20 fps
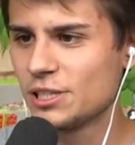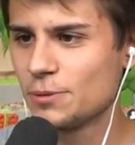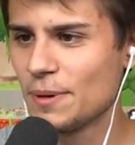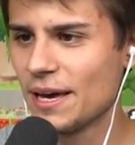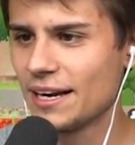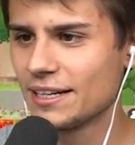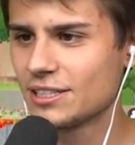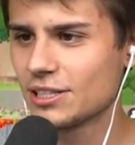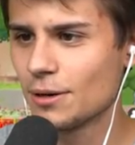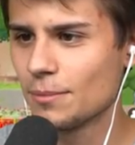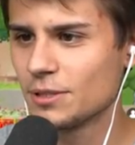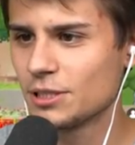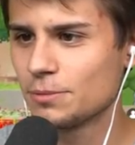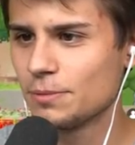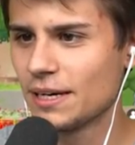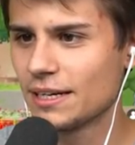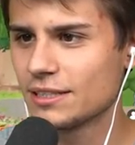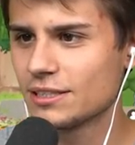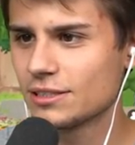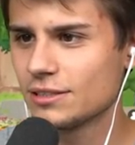śmierć, oby
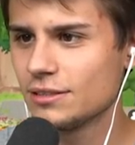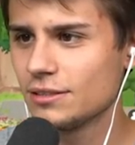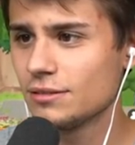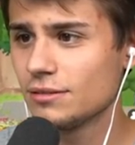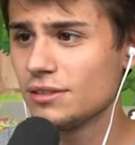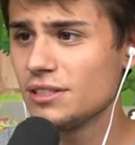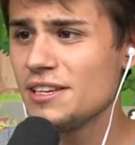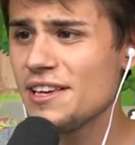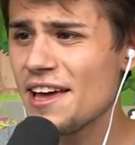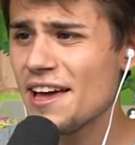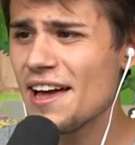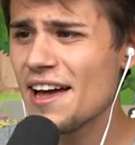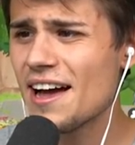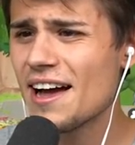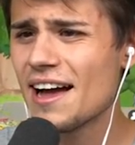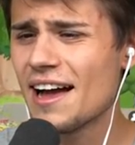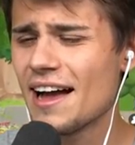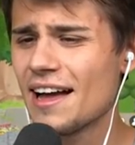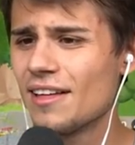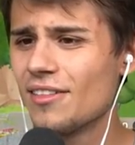śmierć. Nie,
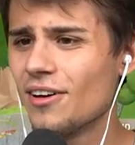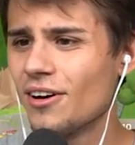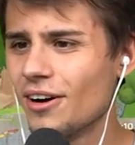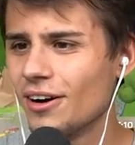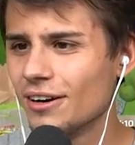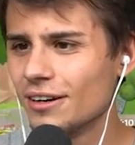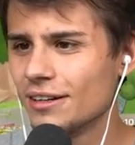no.